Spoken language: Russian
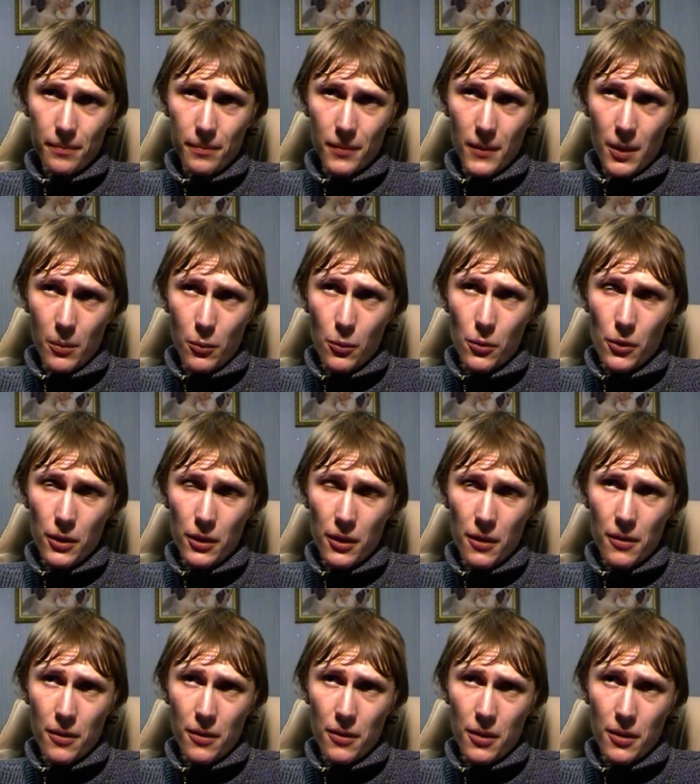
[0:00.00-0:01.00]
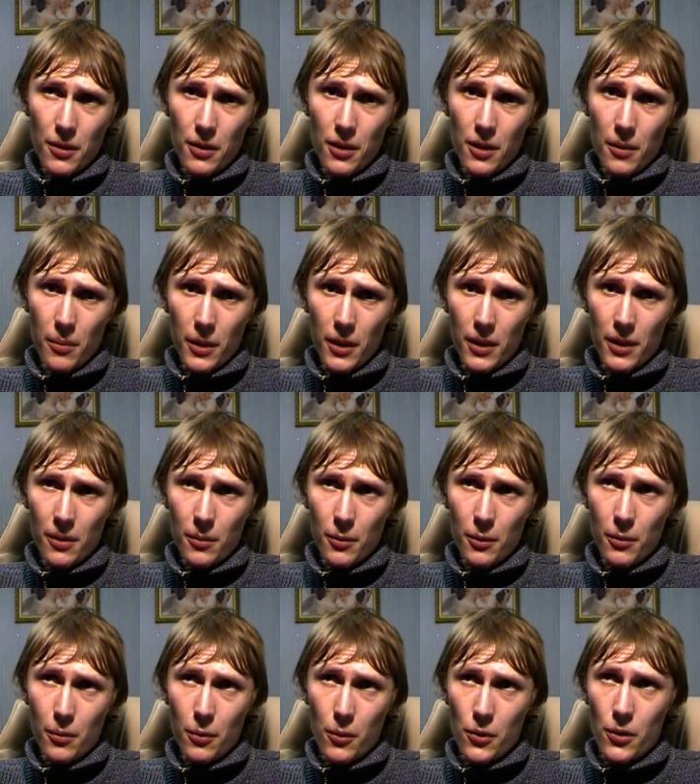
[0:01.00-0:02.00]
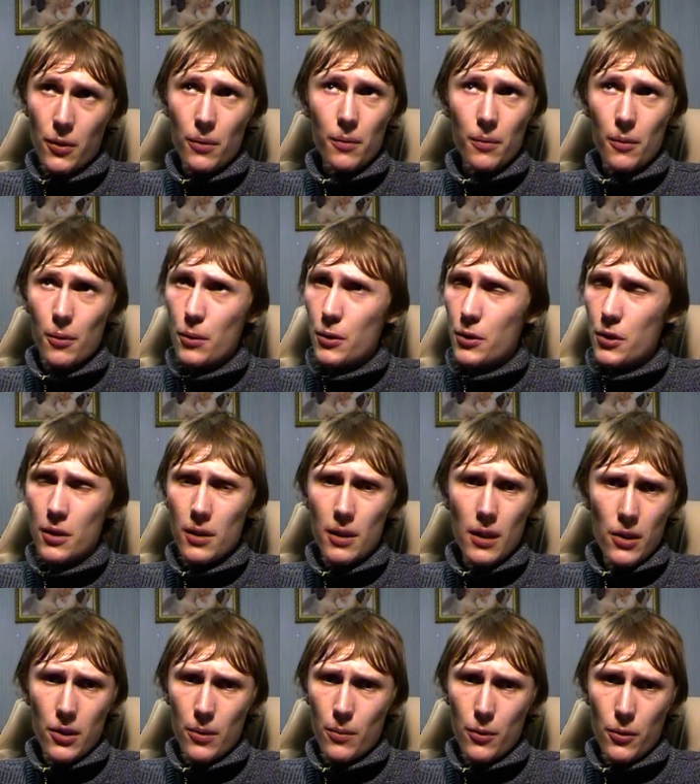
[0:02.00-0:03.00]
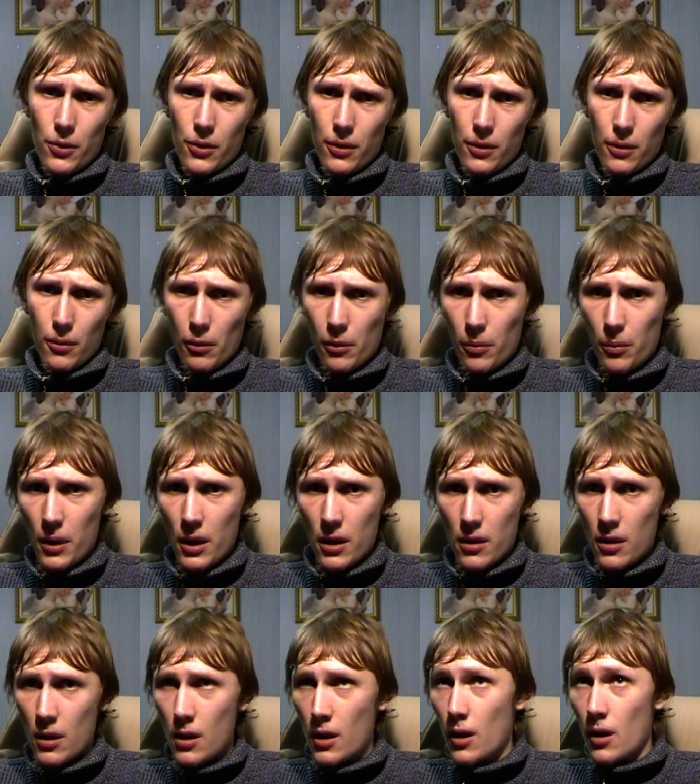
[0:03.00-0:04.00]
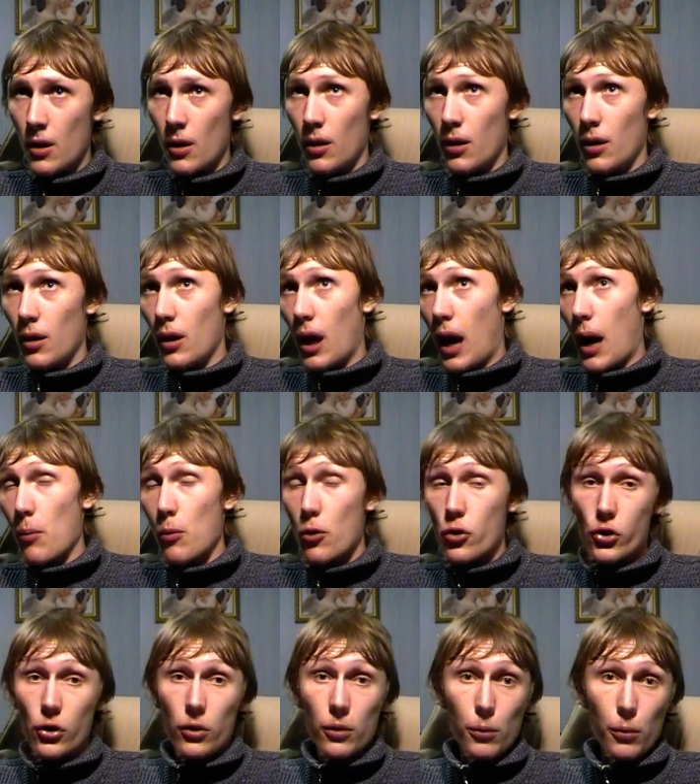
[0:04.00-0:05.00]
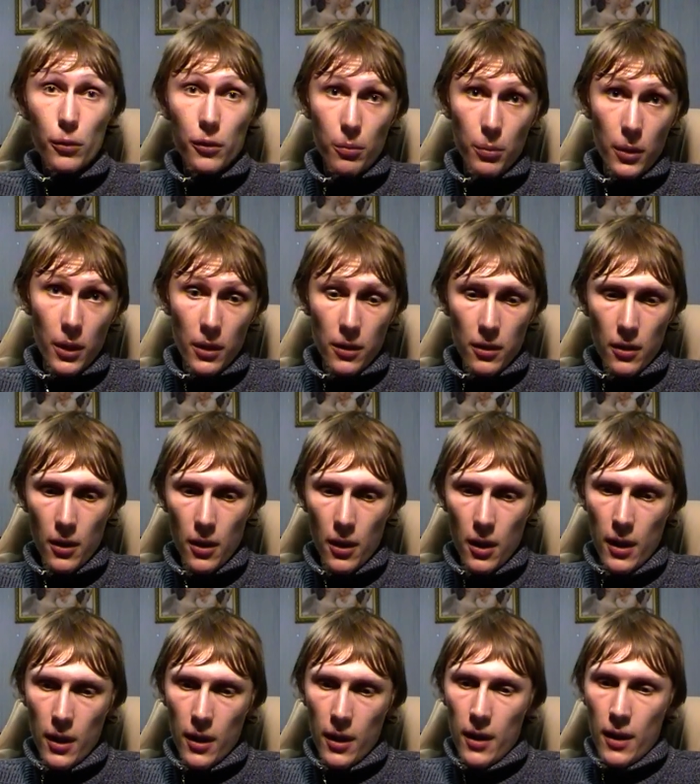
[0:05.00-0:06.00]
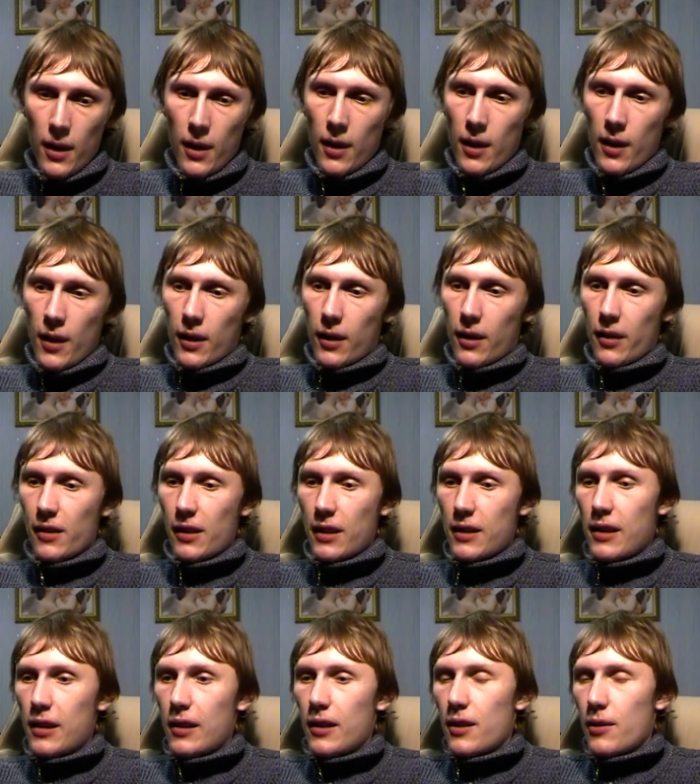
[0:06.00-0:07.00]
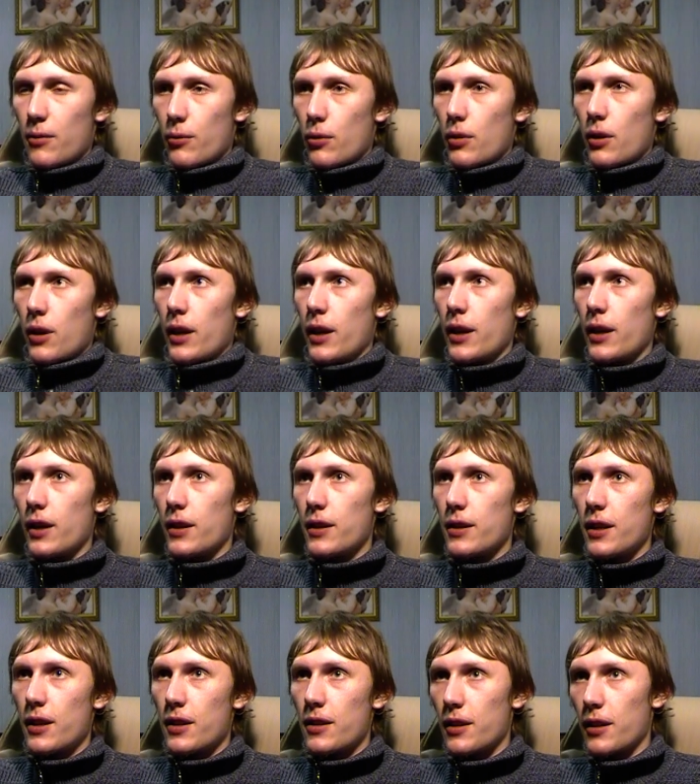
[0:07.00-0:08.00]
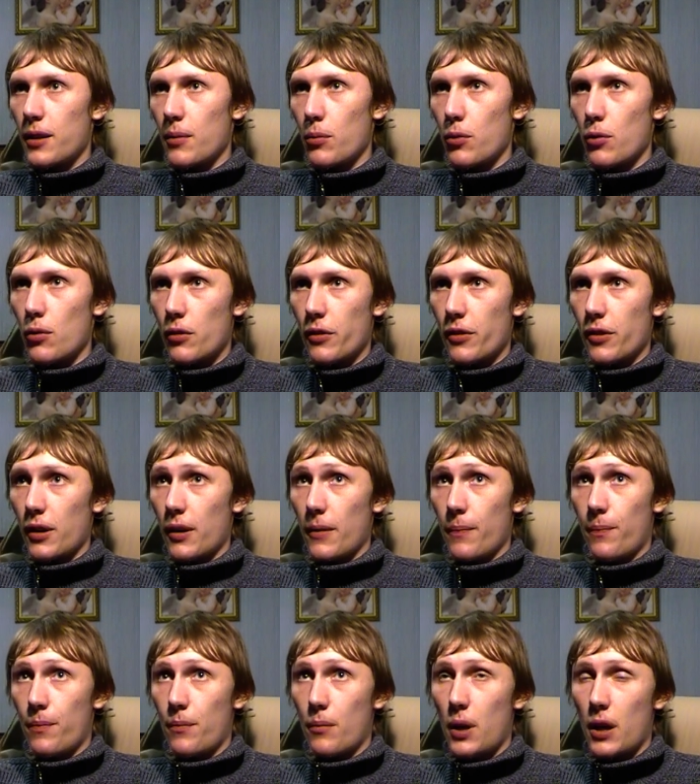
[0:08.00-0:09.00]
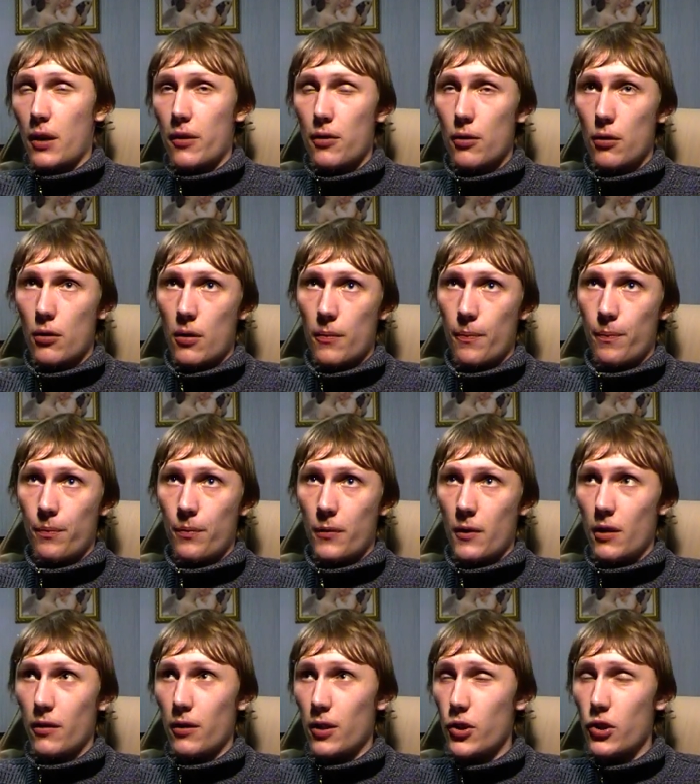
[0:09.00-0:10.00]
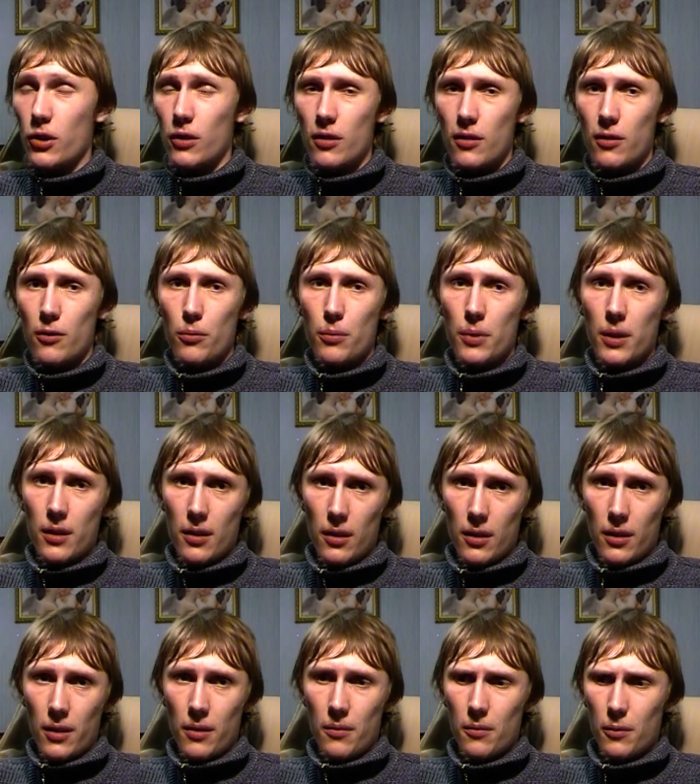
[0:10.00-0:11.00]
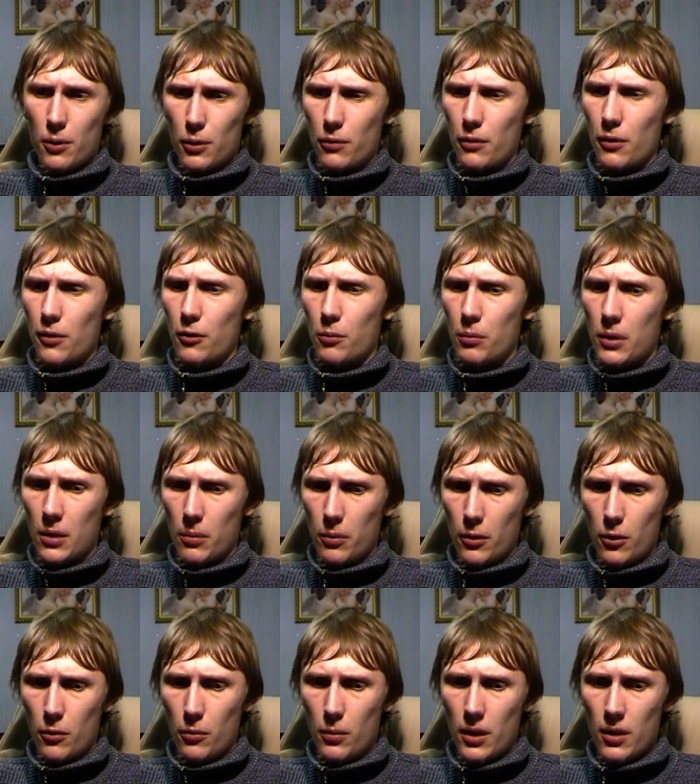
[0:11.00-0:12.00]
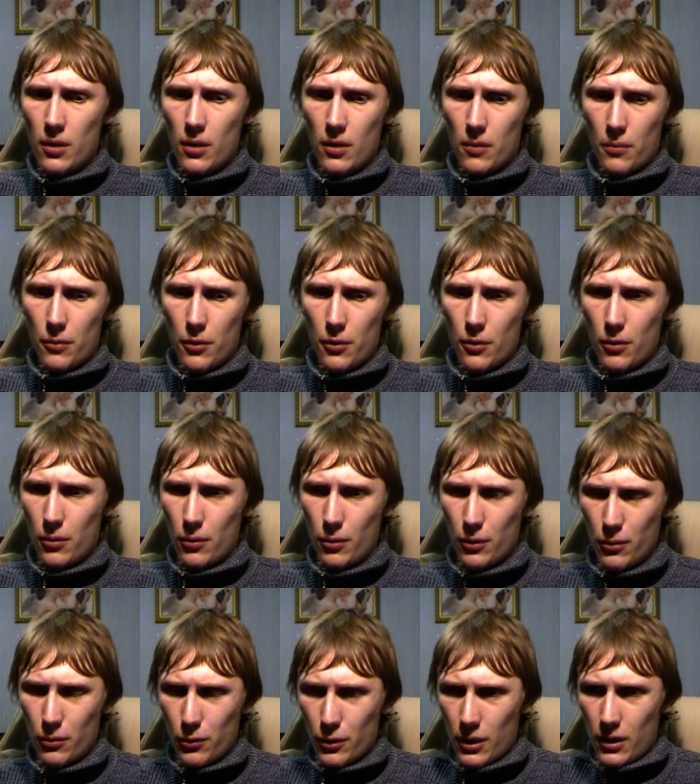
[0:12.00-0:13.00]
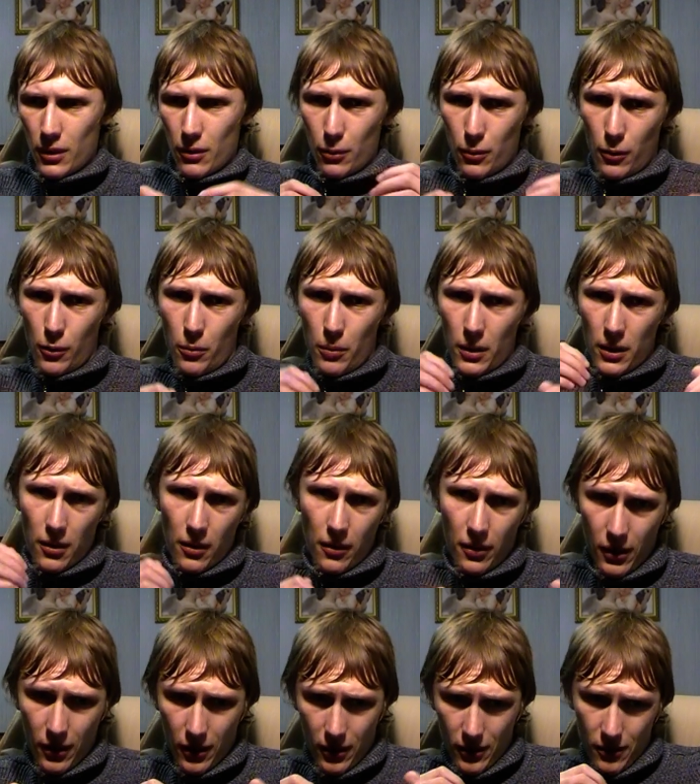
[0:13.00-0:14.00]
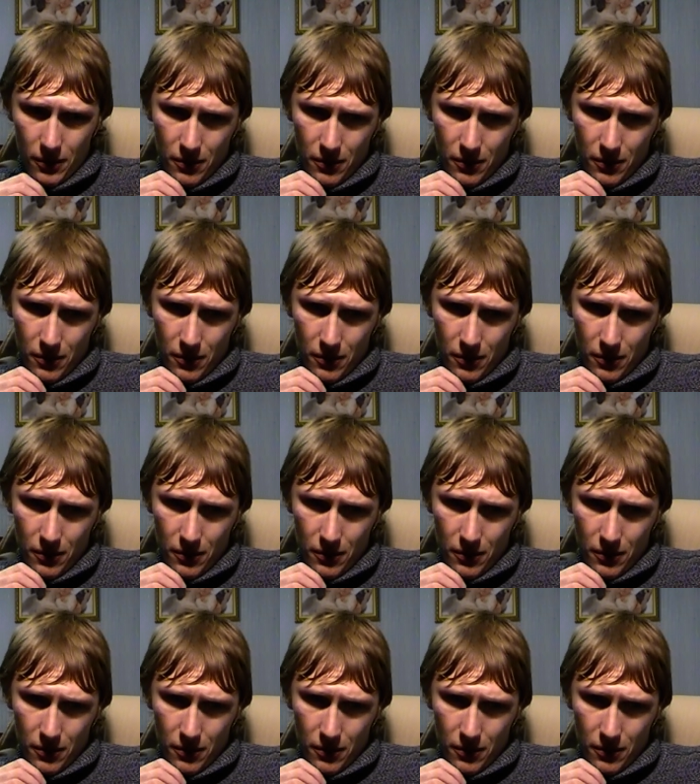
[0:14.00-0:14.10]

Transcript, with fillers: ему уже 34, поэтому может, очень даже может не успеть, а может и успеть. Касательно его техники бокса, боксер вышел из любителей. Вот выступал по любителям, все, вот, вот это вот любительская,